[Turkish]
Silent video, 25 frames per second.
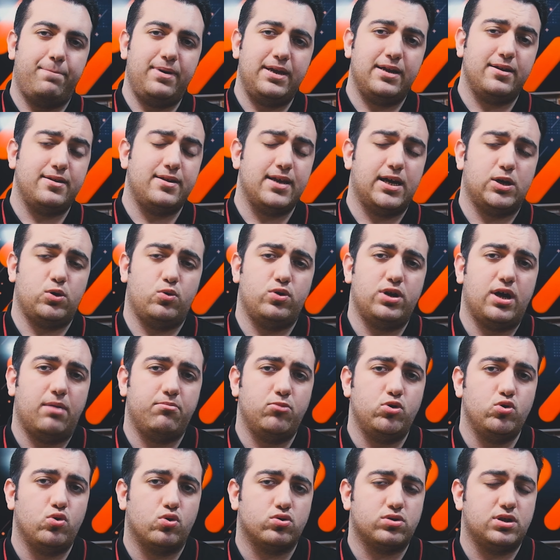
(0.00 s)
Bir diğer
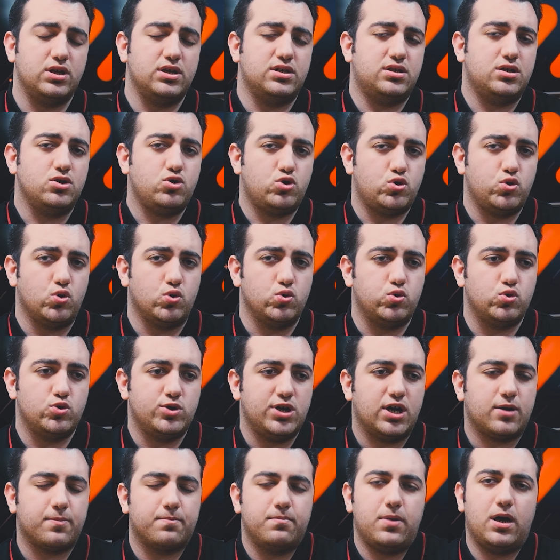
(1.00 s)
önemli nokta ise şu
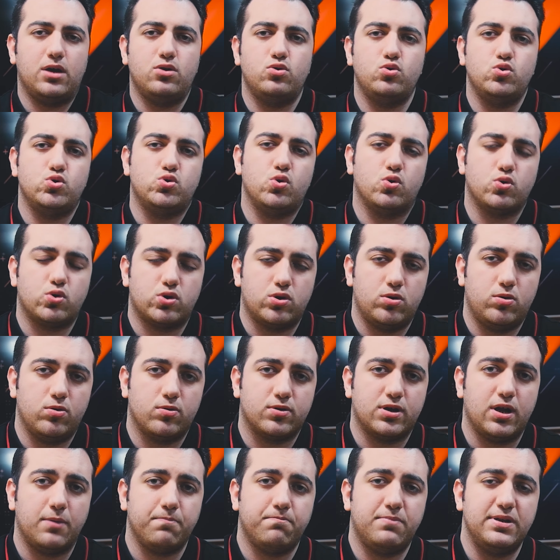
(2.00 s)
olacak. Ben 110
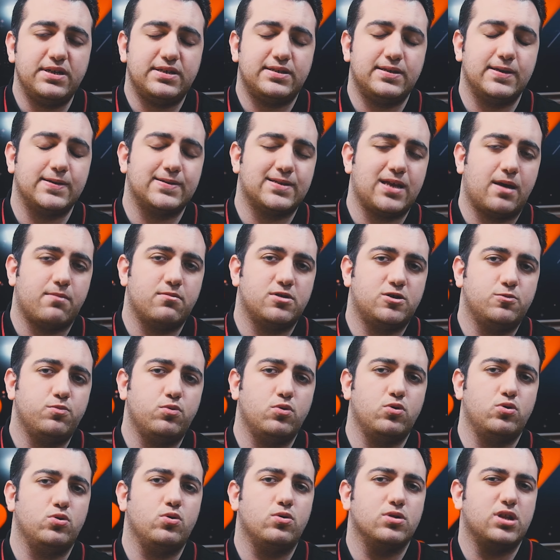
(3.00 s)
kilogram 1.85
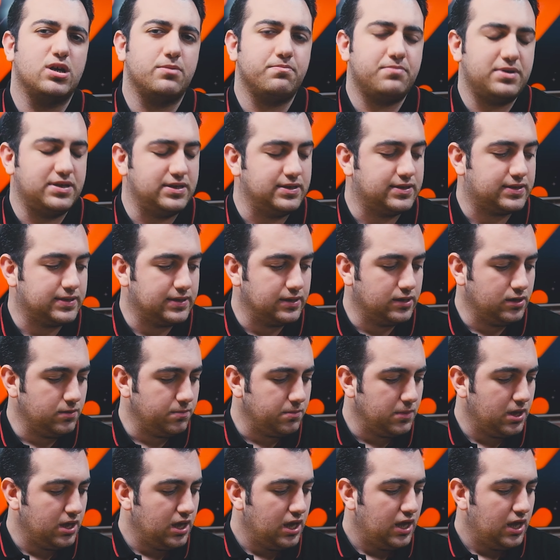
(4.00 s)
boyunda olan bir insanım.